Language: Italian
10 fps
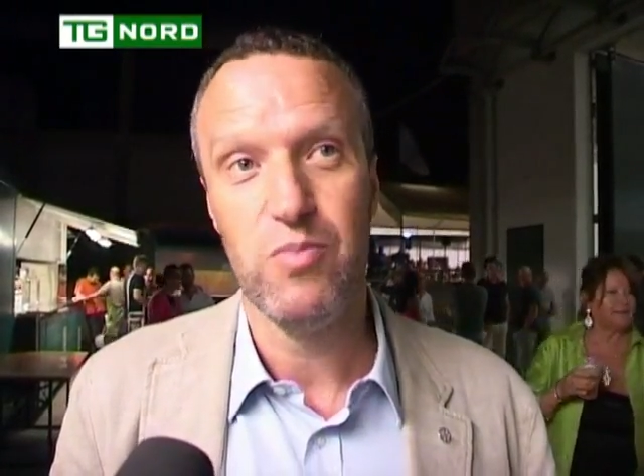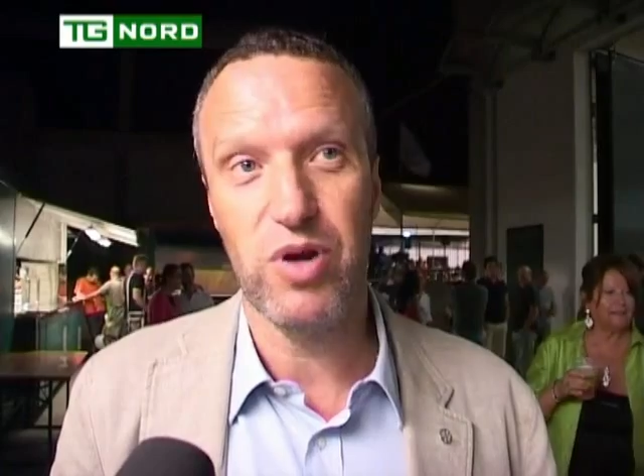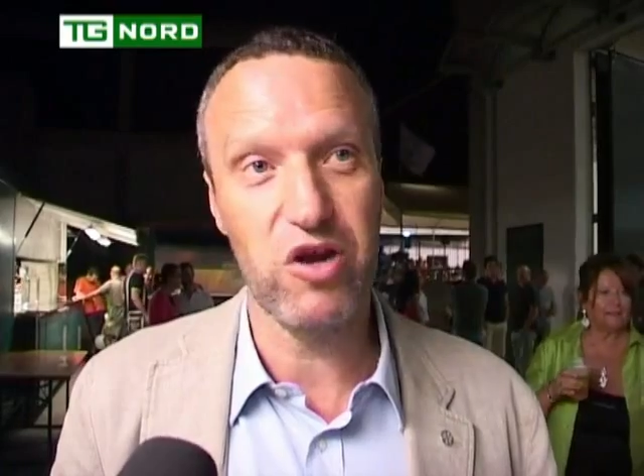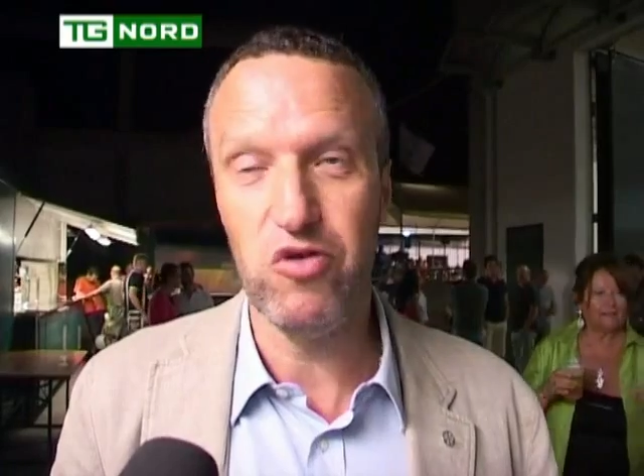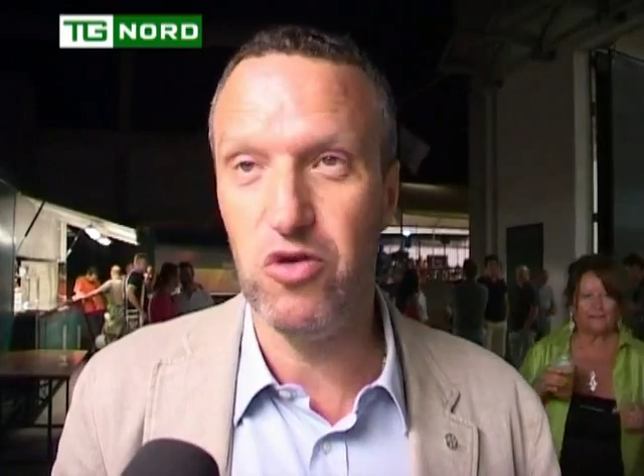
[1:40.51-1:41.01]

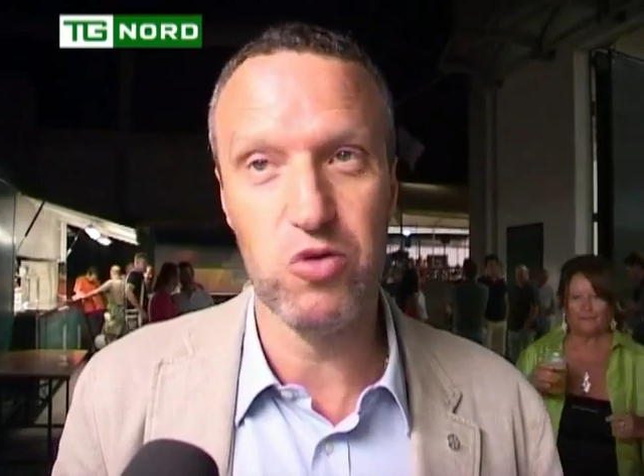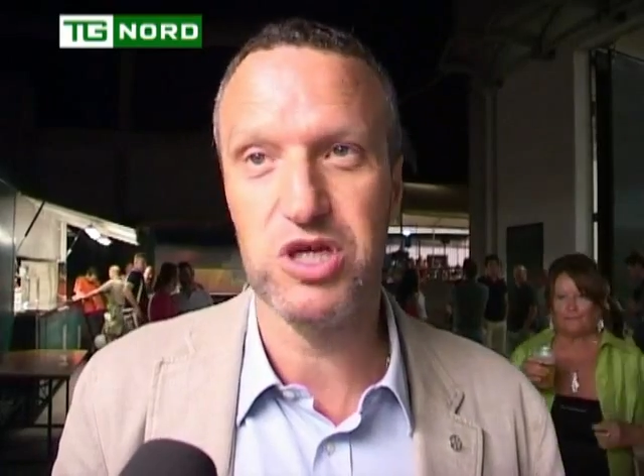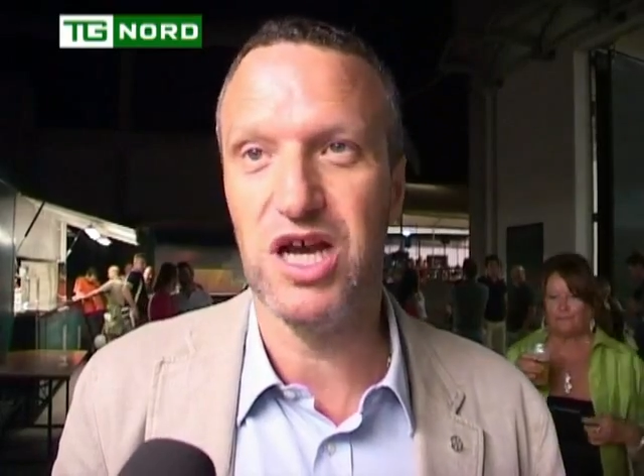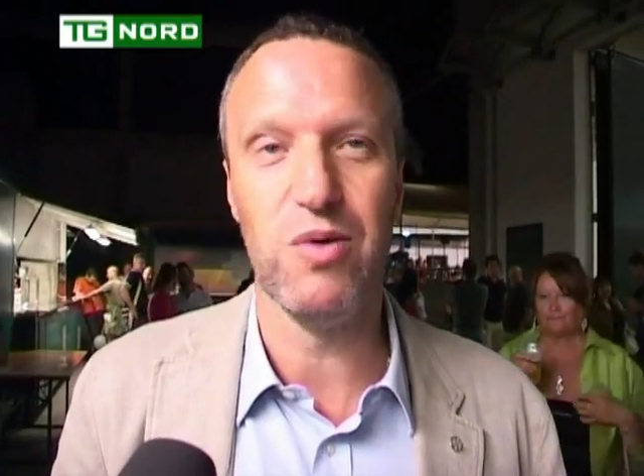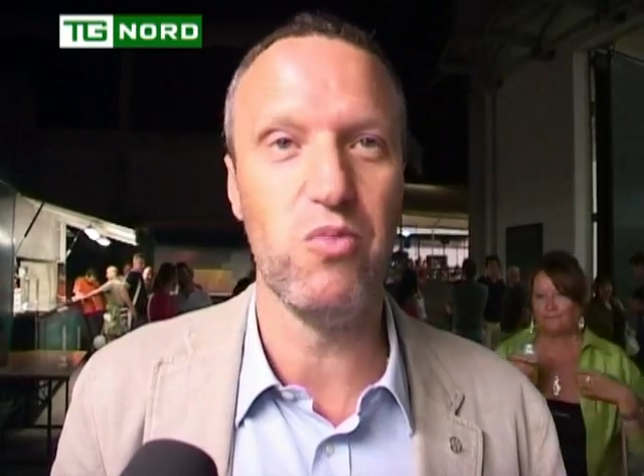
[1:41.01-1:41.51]
perché noi non
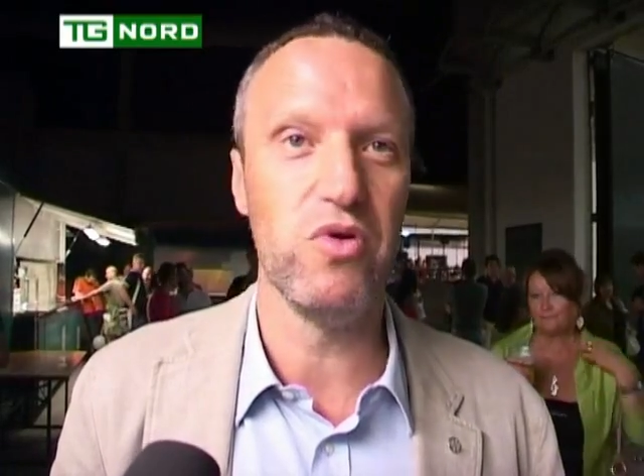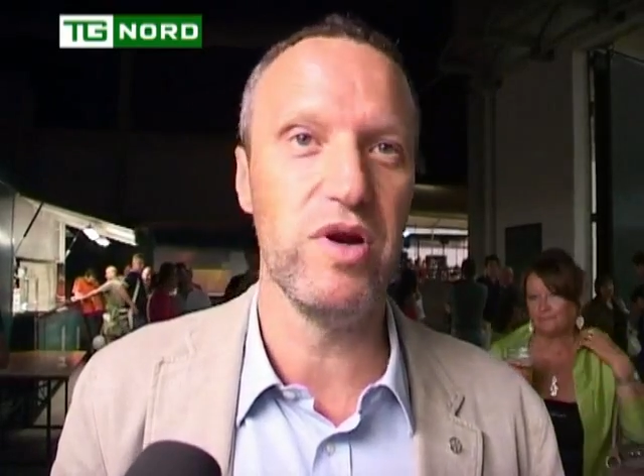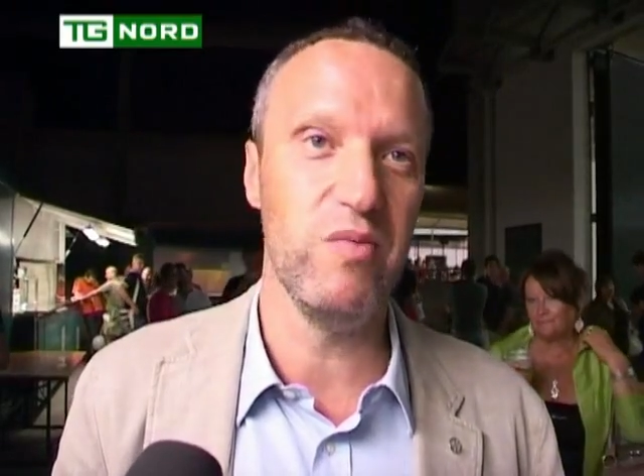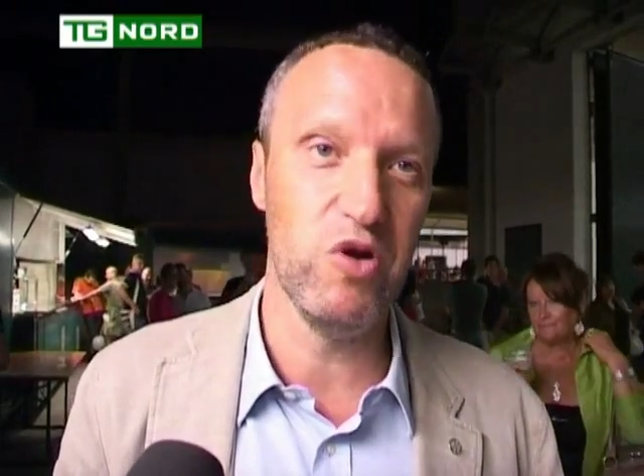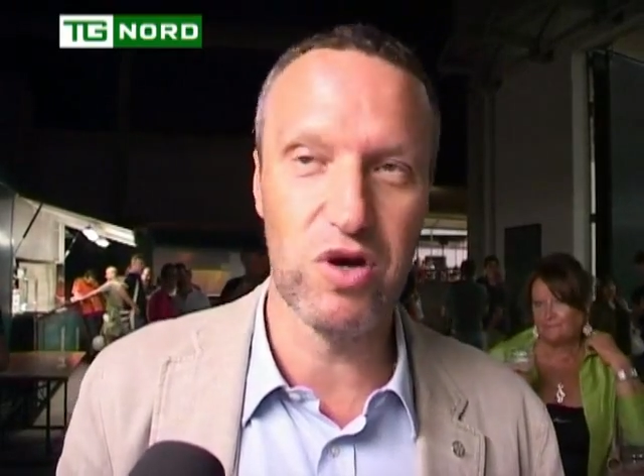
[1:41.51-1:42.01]
siamo
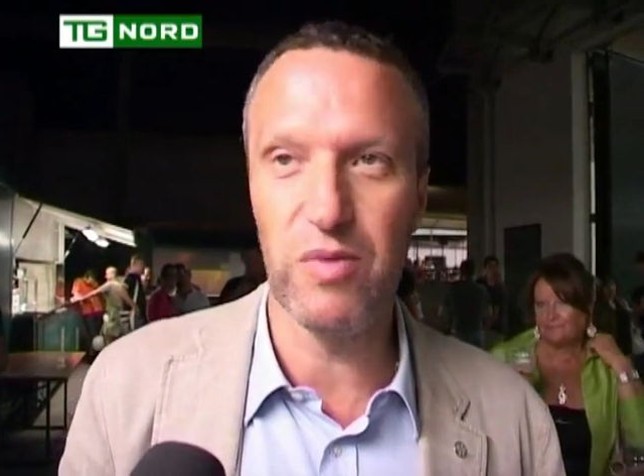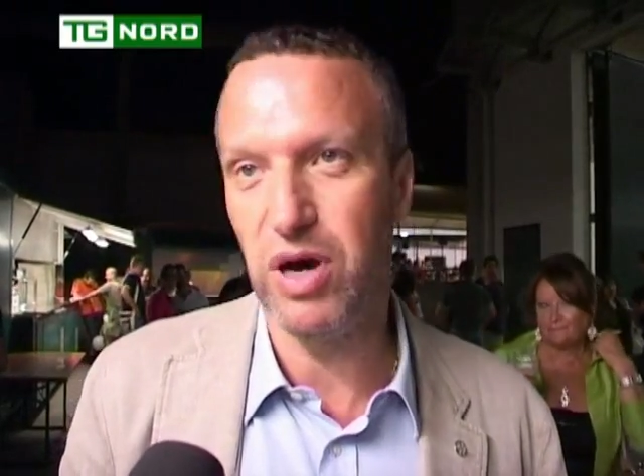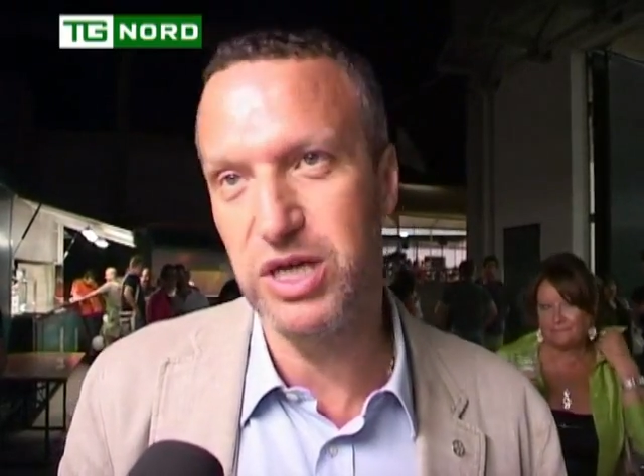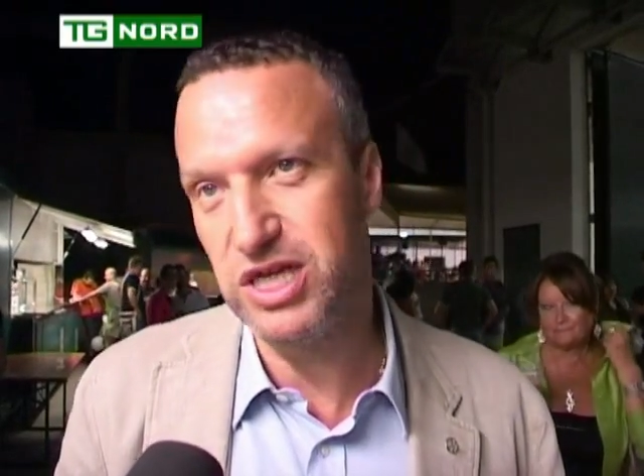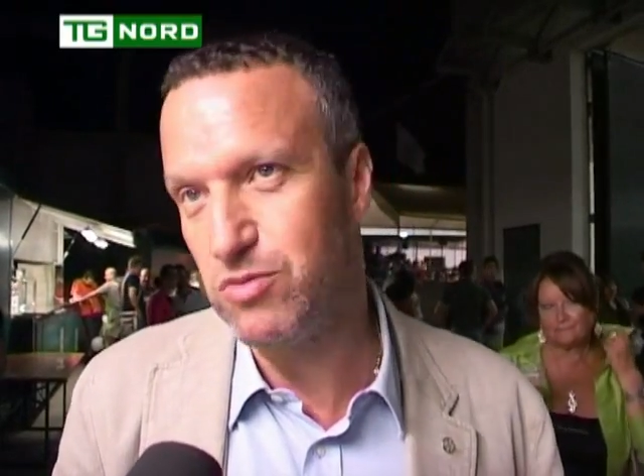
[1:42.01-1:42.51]
né meno
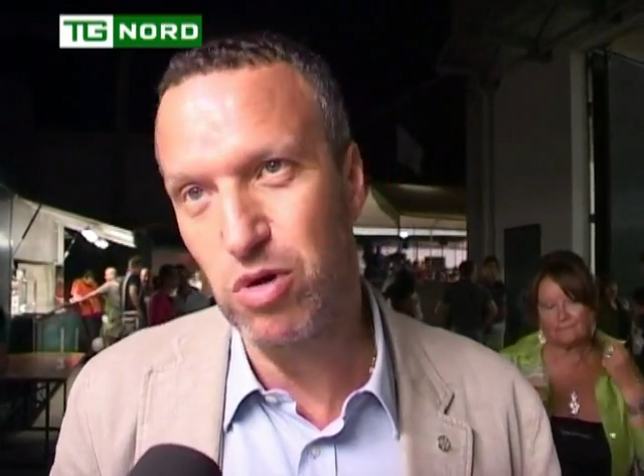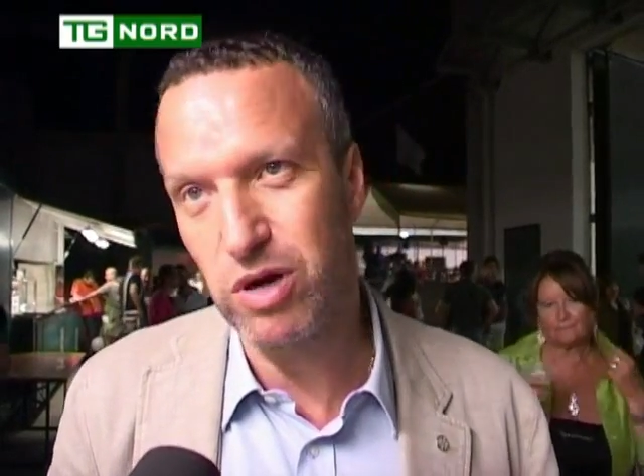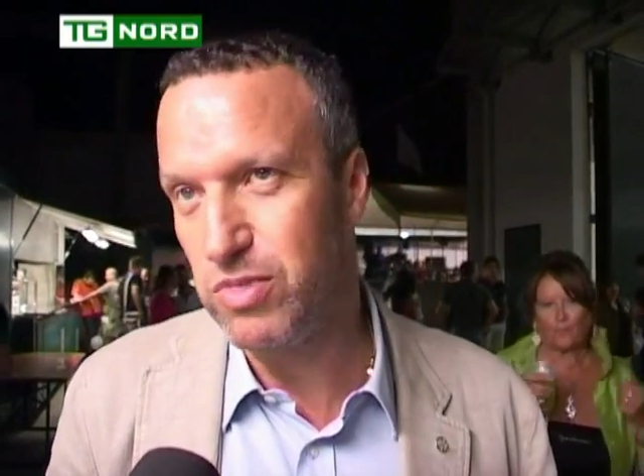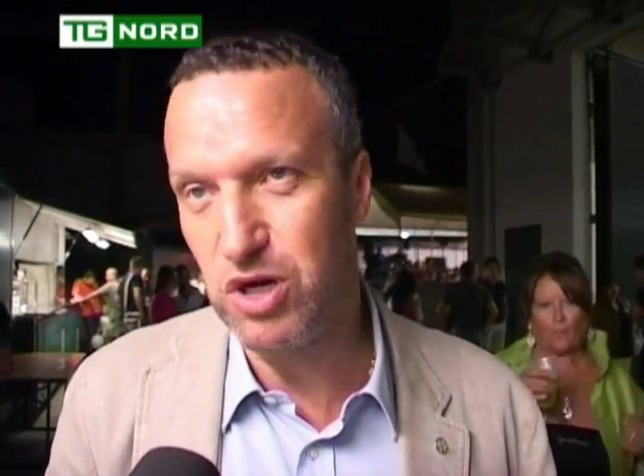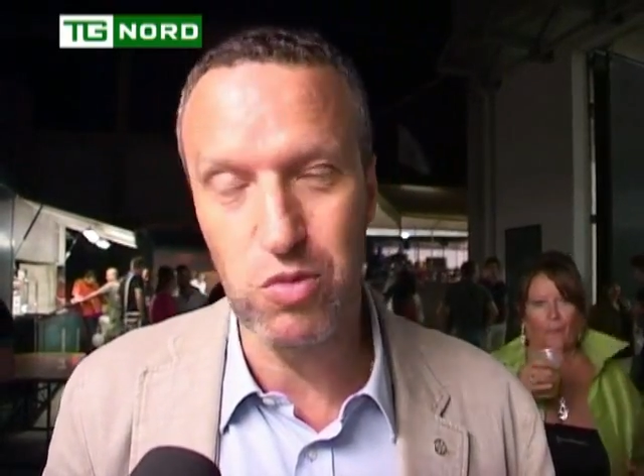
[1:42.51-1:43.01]
capaci né
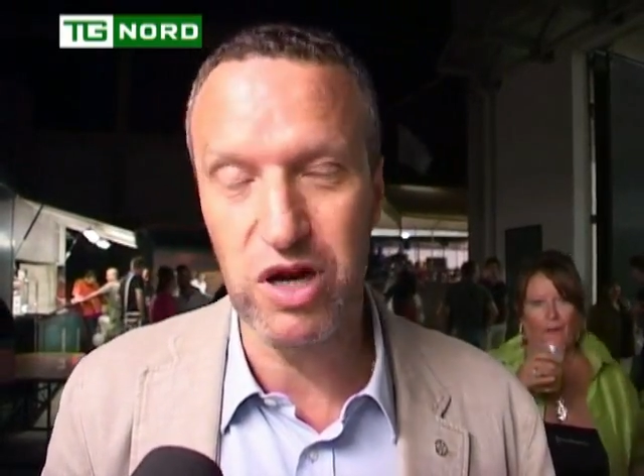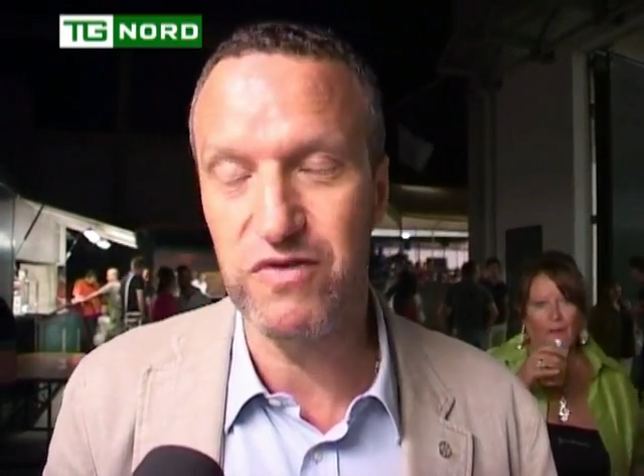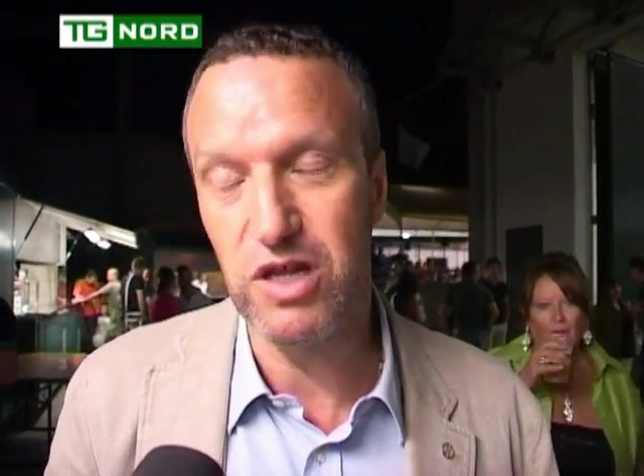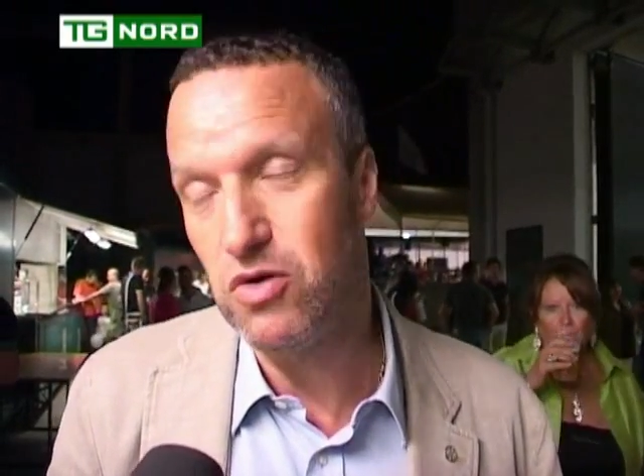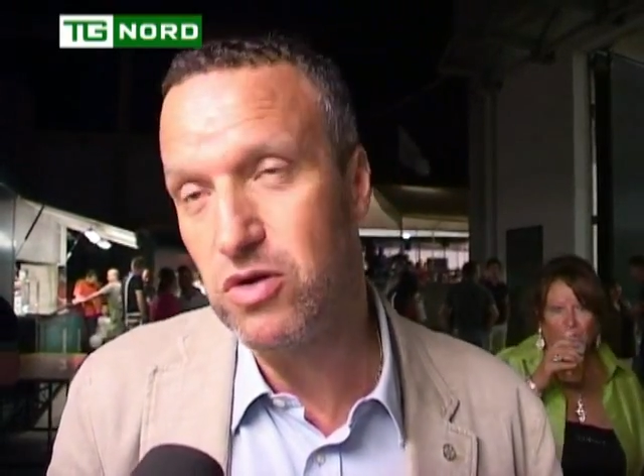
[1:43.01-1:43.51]
meno
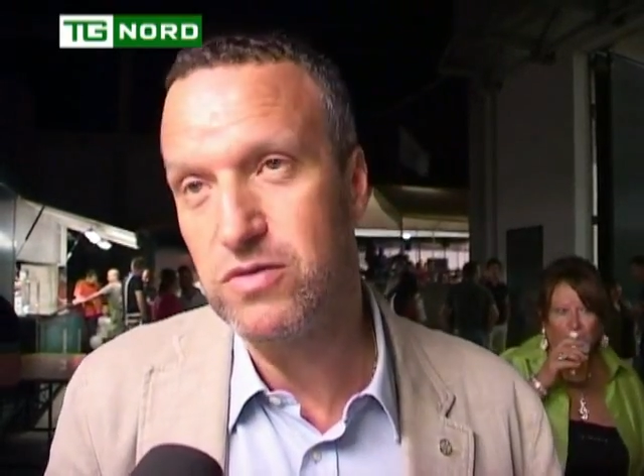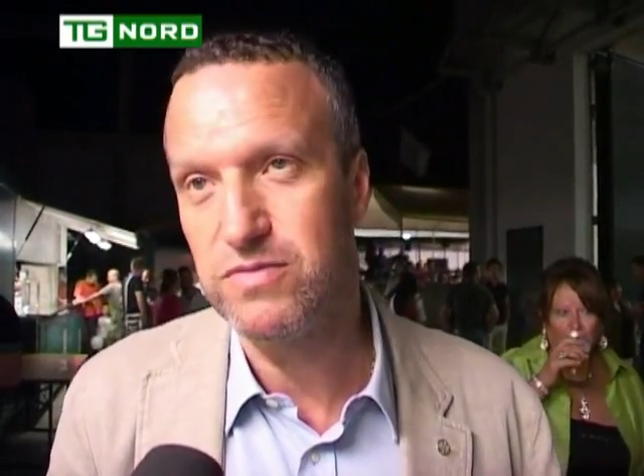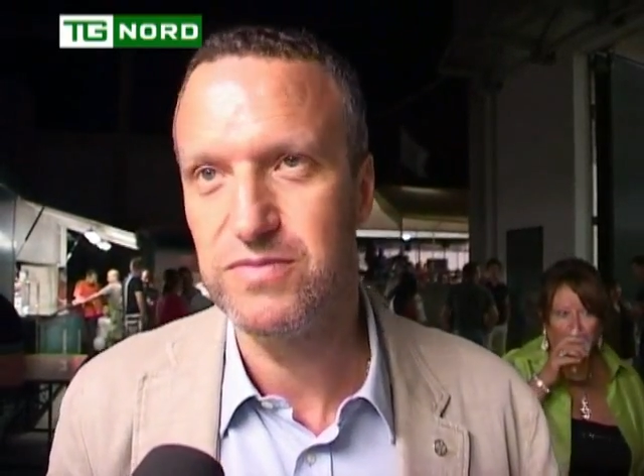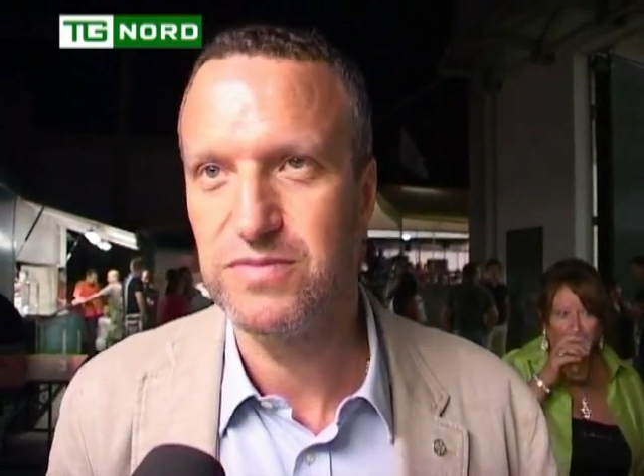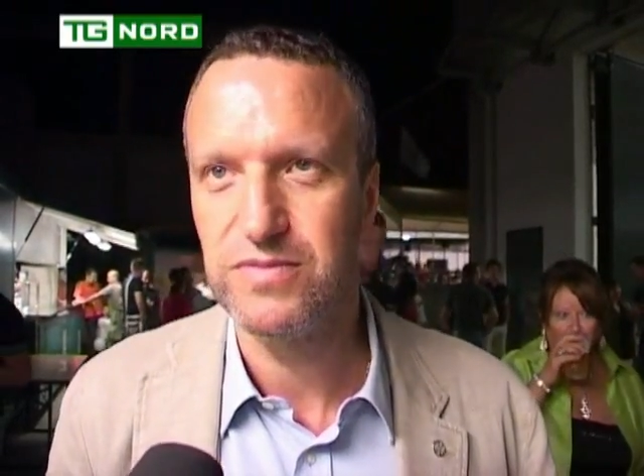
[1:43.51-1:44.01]
bravi di loro.